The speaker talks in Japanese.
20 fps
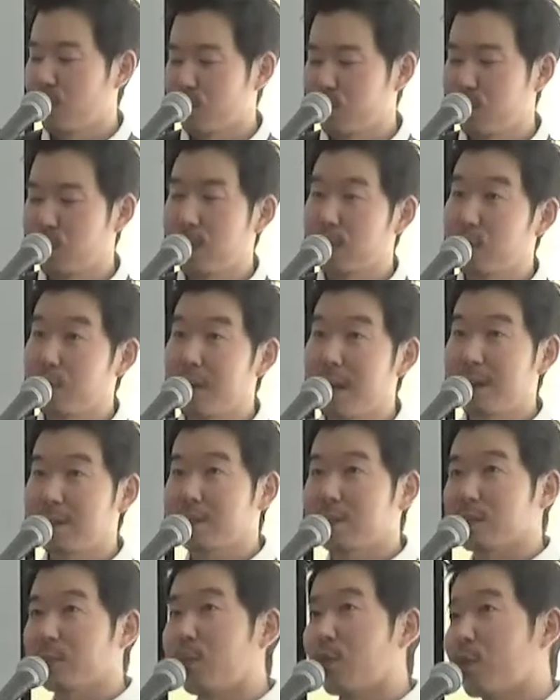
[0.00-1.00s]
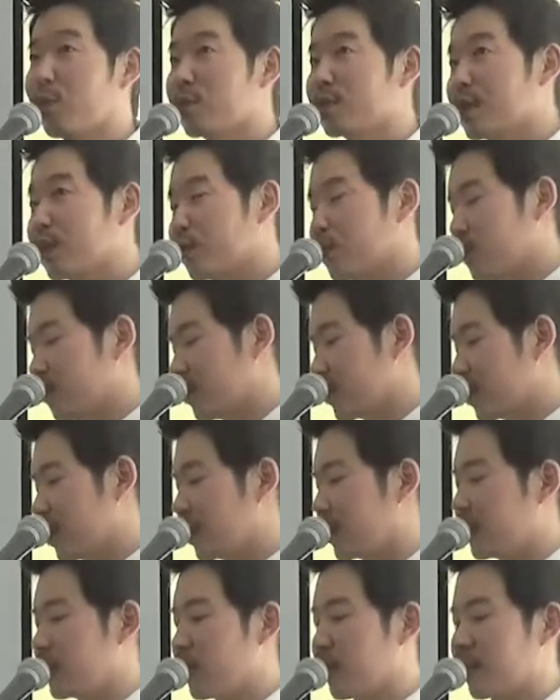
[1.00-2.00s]
を教会のパーティーにもコンサートにも連れ
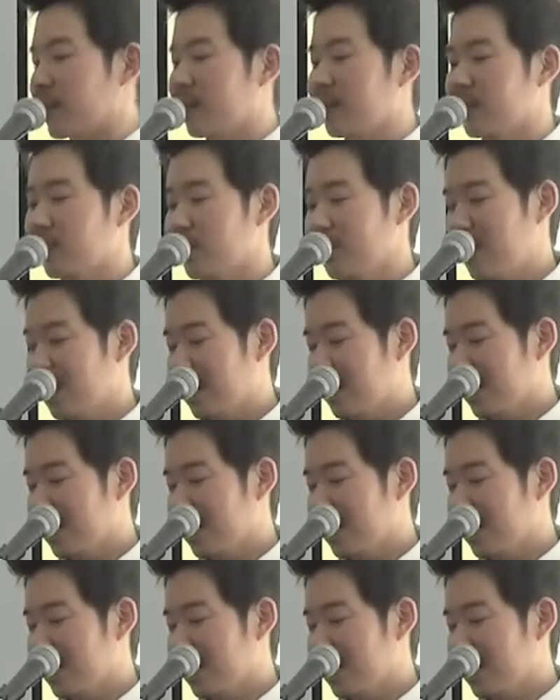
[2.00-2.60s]
てくるわけなんですね。